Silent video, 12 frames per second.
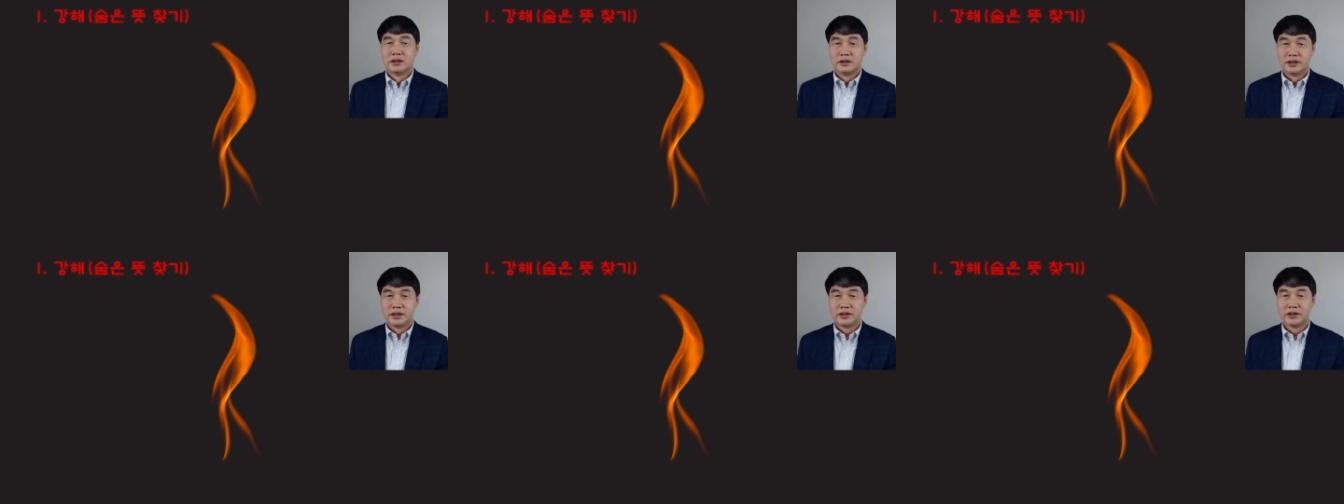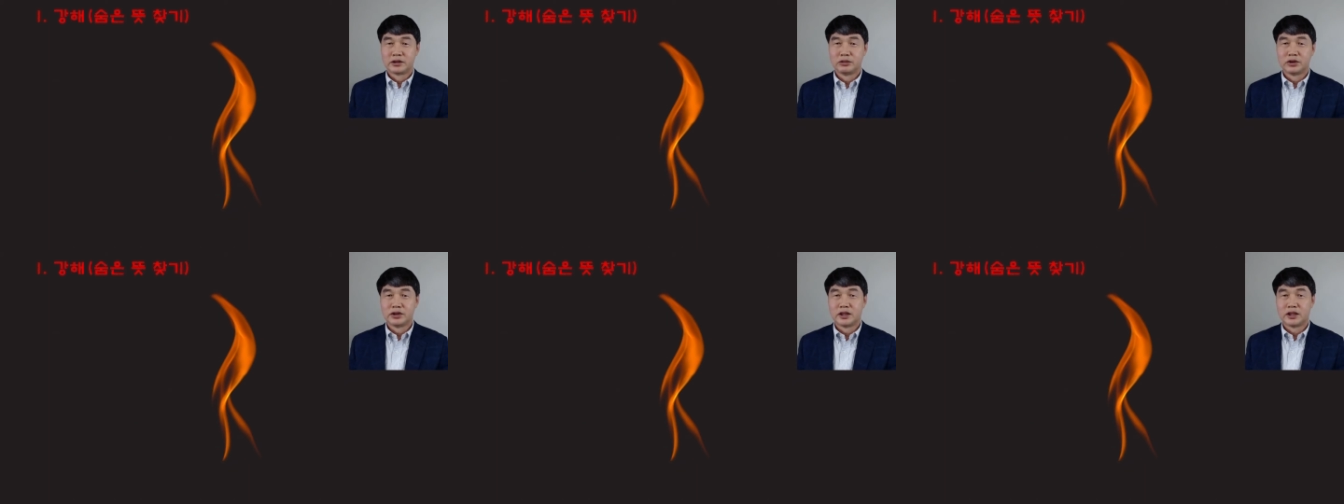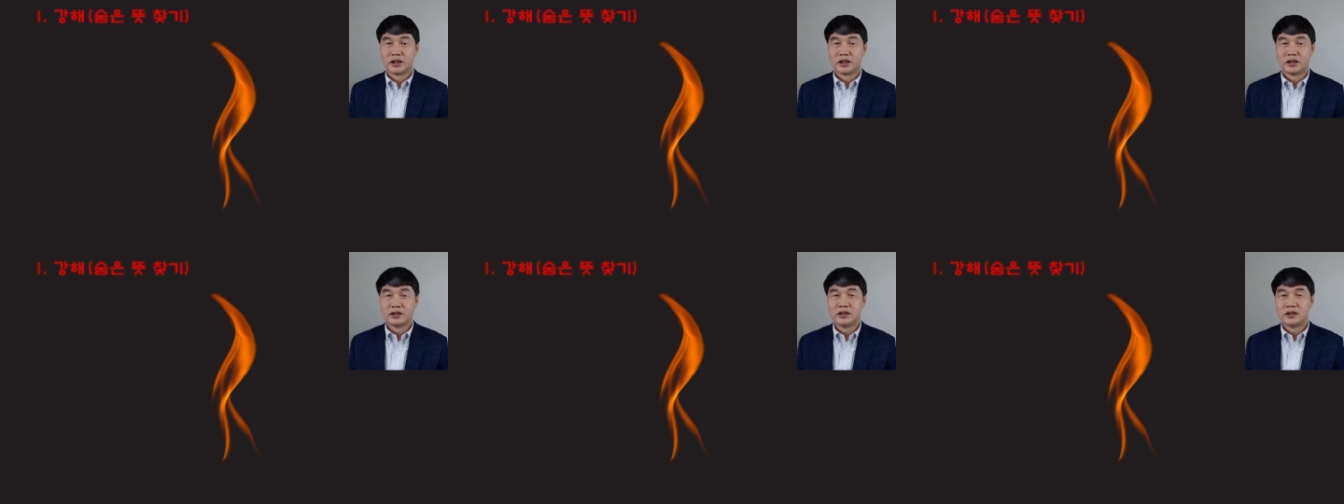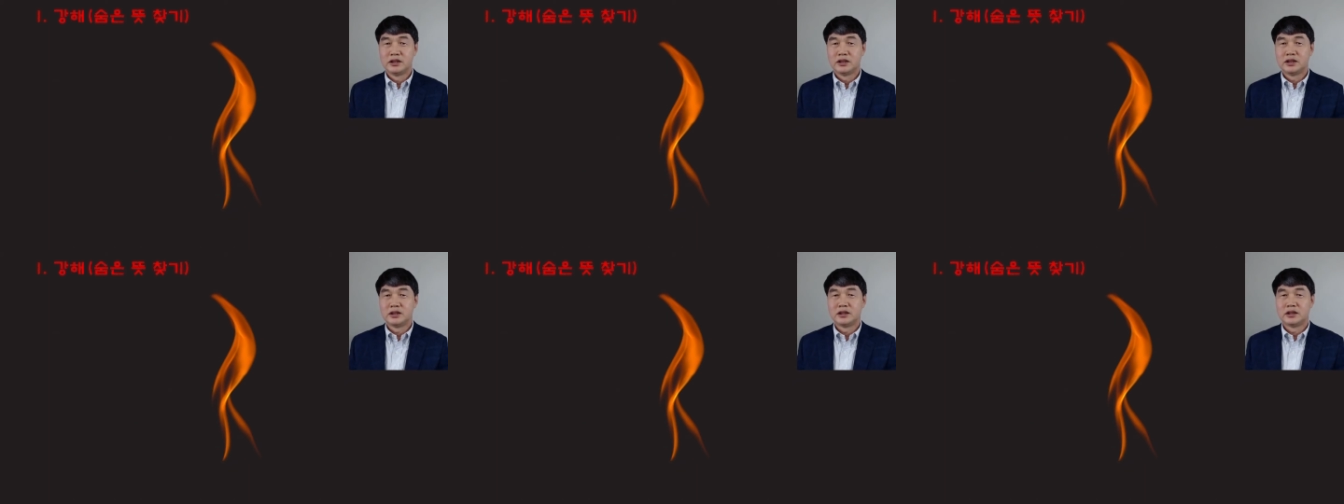예, 여러분, 어, 이,
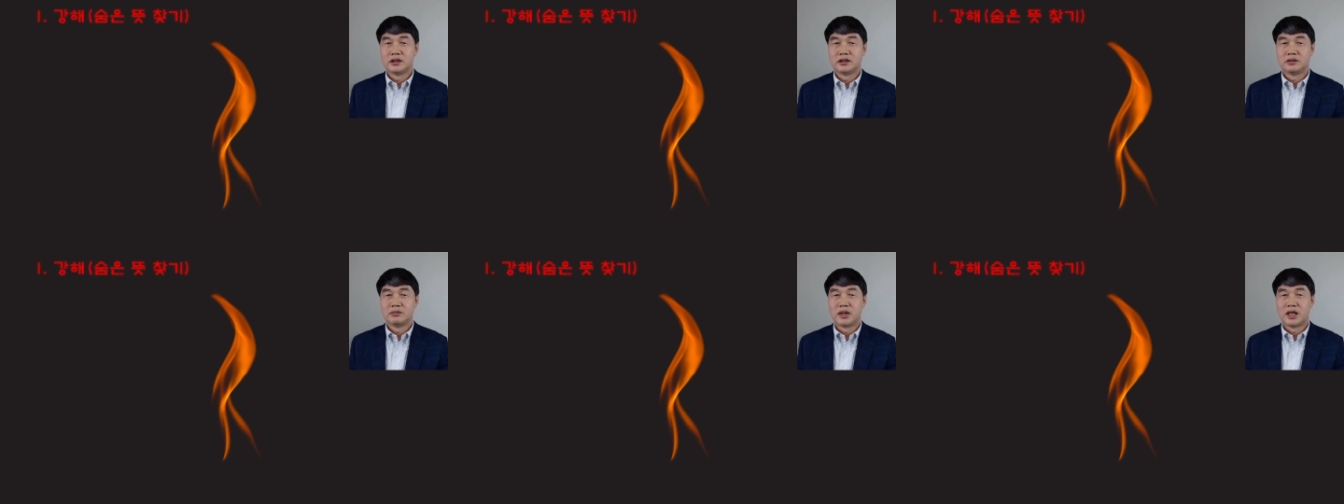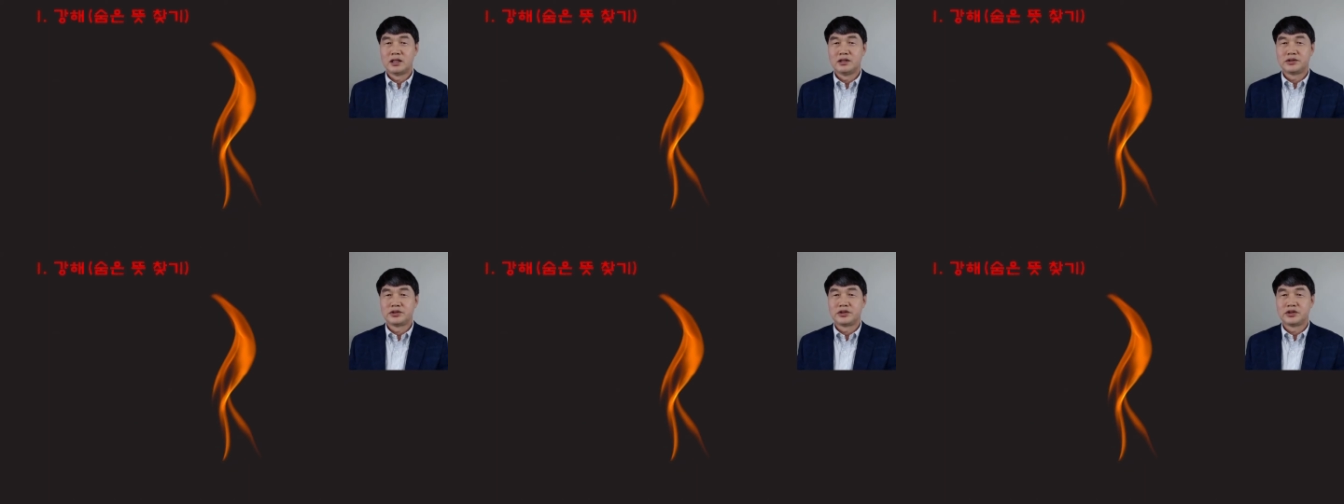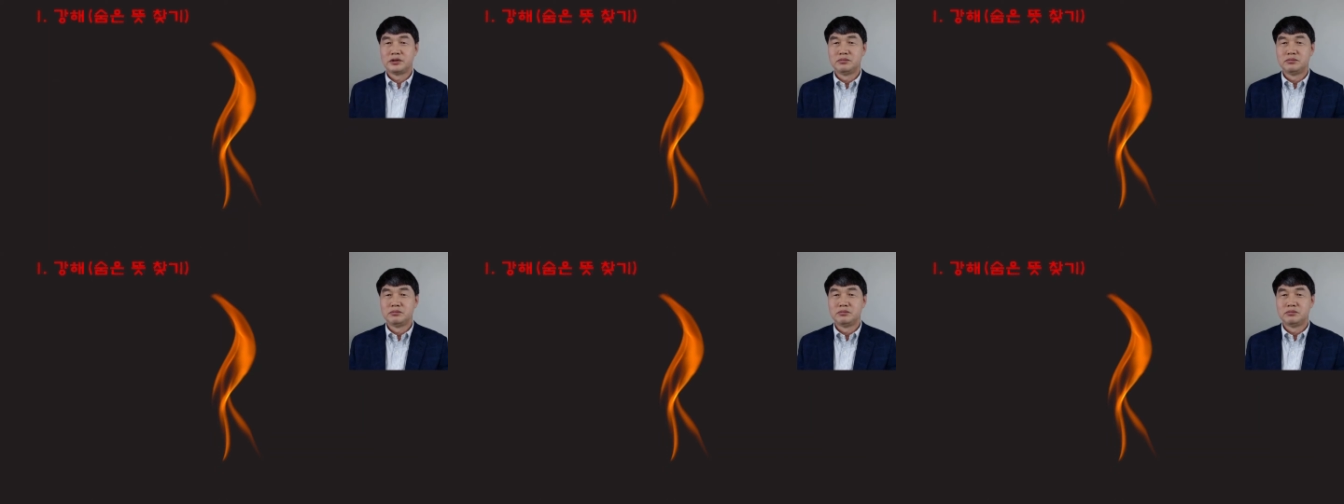이, 말씀의